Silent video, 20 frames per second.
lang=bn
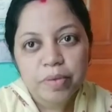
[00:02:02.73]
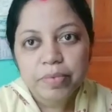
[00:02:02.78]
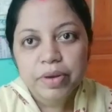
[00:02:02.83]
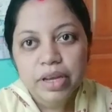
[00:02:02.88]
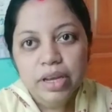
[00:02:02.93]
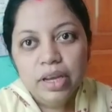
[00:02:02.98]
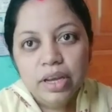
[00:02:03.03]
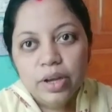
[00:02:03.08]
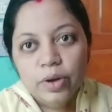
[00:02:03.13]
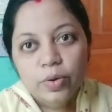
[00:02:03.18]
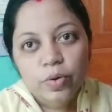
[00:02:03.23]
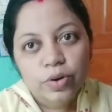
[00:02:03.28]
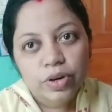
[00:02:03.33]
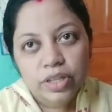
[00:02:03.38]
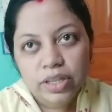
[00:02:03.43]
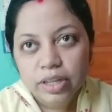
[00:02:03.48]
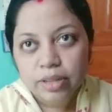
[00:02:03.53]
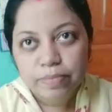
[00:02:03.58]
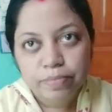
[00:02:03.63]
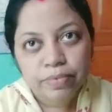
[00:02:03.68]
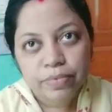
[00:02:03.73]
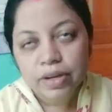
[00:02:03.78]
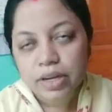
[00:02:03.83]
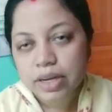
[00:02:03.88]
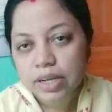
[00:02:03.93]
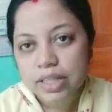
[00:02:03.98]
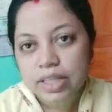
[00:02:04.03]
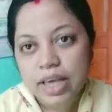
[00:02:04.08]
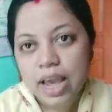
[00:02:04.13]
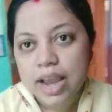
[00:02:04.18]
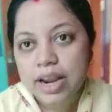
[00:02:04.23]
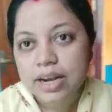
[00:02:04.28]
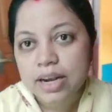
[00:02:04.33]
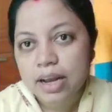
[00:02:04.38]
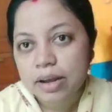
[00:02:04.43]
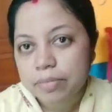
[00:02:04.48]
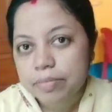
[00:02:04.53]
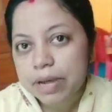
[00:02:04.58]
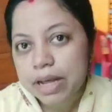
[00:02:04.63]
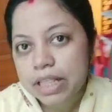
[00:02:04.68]
আমি করতে চাই না
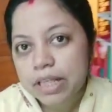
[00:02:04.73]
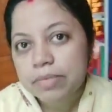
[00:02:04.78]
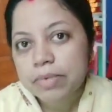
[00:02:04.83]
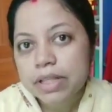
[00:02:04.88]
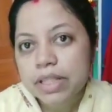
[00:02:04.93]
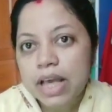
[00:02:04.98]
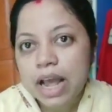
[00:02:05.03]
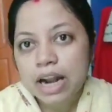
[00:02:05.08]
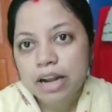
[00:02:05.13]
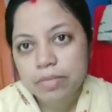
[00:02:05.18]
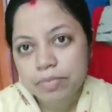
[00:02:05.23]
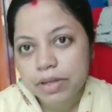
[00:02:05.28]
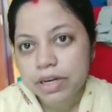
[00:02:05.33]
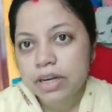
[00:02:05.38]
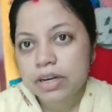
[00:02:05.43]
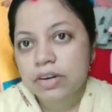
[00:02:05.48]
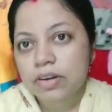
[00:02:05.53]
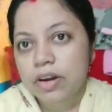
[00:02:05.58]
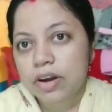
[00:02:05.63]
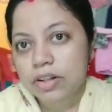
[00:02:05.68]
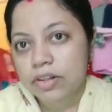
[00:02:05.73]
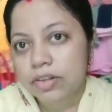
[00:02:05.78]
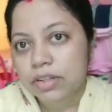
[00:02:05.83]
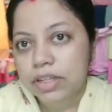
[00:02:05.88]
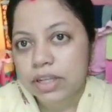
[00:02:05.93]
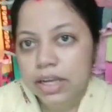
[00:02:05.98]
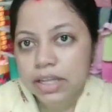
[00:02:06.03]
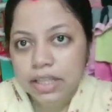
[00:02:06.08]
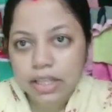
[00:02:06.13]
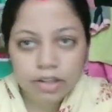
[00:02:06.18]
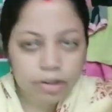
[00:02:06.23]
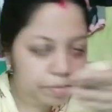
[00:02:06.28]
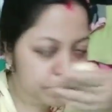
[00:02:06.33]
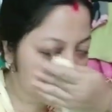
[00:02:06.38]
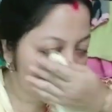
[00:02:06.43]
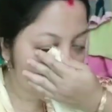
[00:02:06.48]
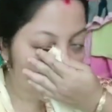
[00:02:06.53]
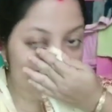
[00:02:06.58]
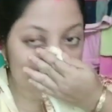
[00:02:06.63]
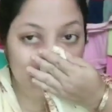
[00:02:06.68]
মাঝে মাঝে আট মিনিটও হয়তো দিয়েছি
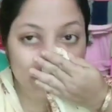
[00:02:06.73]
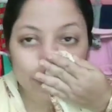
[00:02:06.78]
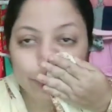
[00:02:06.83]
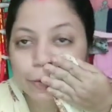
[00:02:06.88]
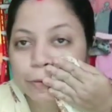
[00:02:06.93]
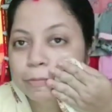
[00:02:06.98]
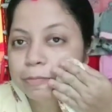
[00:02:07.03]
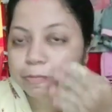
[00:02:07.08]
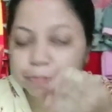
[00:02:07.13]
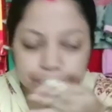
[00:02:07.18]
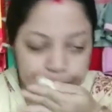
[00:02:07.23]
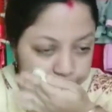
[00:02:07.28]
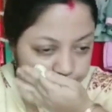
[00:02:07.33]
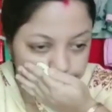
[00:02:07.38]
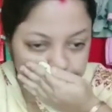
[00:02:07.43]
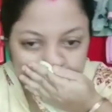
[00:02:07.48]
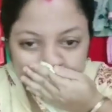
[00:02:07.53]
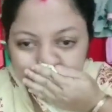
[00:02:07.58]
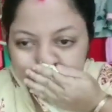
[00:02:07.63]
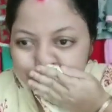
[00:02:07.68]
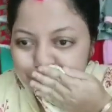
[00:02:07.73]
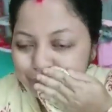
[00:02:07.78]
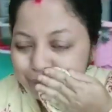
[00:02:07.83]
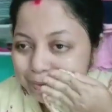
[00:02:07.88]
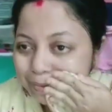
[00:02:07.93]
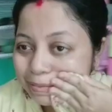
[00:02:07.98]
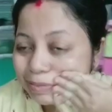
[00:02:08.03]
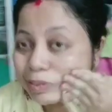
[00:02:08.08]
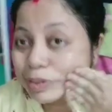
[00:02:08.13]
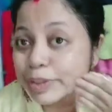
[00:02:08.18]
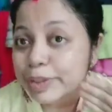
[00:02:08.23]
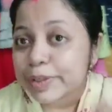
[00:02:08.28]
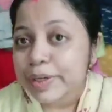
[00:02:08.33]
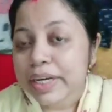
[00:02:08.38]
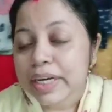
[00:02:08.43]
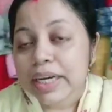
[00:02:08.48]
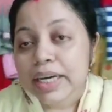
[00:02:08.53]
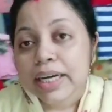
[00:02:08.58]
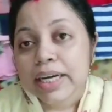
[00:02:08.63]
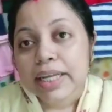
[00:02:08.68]
তোমরা দেখেছ তো
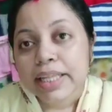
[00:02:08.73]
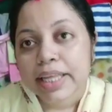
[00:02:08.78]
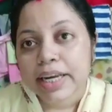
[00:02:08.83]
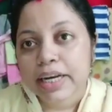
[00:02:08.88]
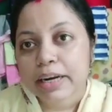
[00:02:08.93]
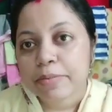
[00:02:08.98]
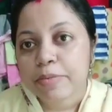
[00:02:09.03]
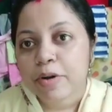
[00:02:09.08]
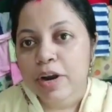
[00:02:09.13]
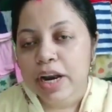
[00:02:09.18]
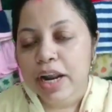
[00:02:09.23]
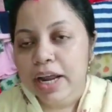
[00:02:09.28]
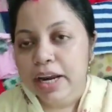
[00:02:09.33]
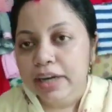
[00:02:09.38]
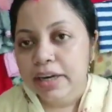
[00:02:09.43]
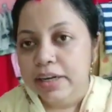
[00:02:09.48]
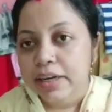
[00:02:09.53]
যেটা বলার